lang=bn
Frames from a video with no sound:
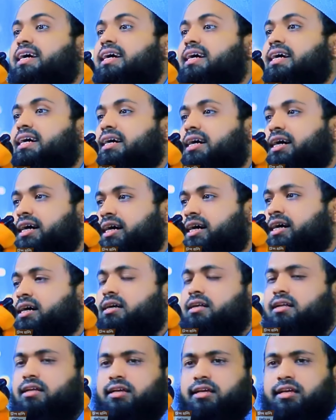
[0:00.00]
আদা আহা
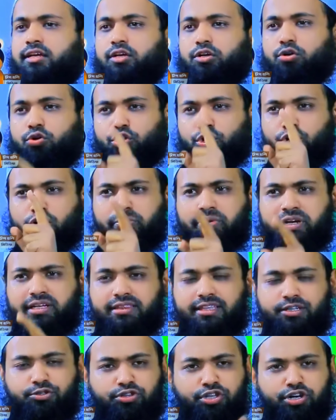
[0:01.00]
কোন
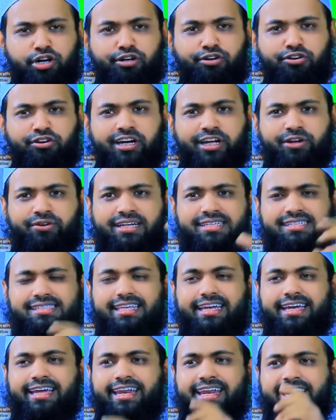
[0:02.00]
ব্যক্তি যদি অন্য কারো কাছ
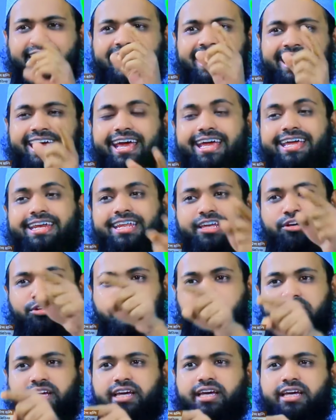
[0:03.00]
থেকে ঋণ নেয় এই
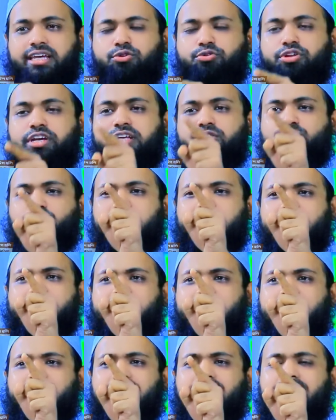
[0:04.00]
নিয়তে ইউরিদু
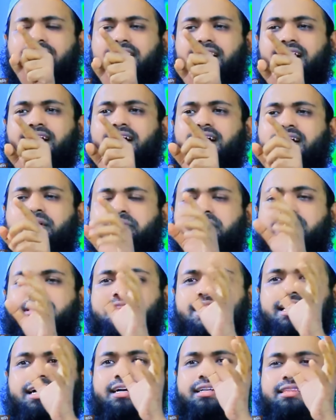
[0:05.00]
আদা আহা আমি
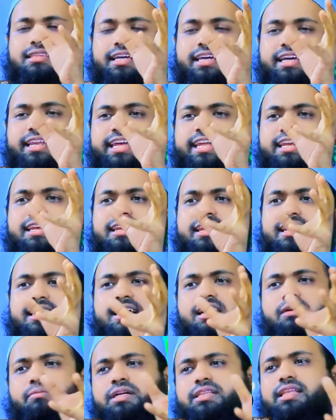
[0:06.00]
তার থেকে ঋণ
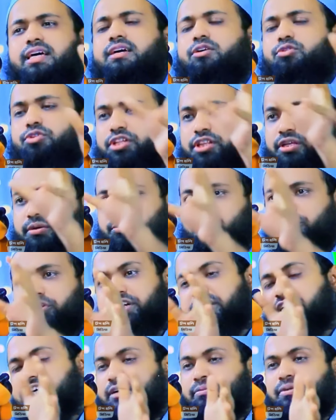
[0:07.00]
নিলাম আদায় করে দিব
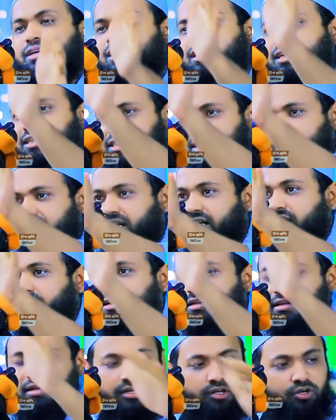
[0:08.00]
এটা আমার আশা
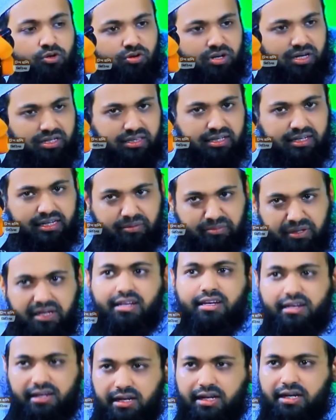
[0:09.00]
ওনার থেকে আমি
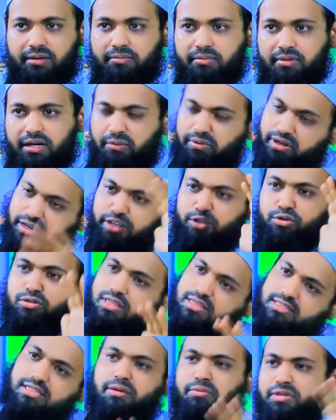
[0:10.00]
ঋণ নিলাম আমার
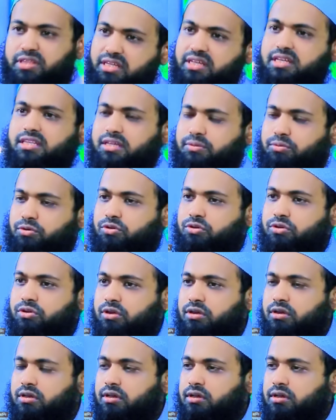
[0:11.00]
নিয়ত আছে আমি দিয়ে দিব